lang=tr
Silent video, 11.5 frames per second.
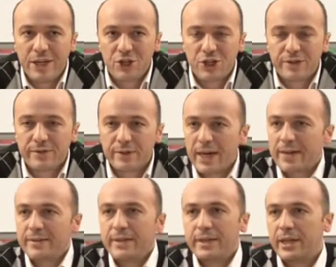eşit
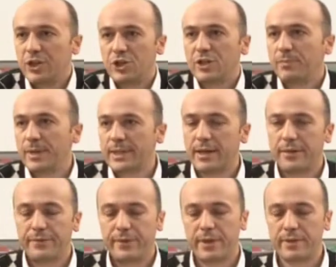her dine eşit
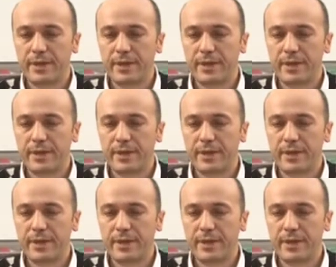mesafe,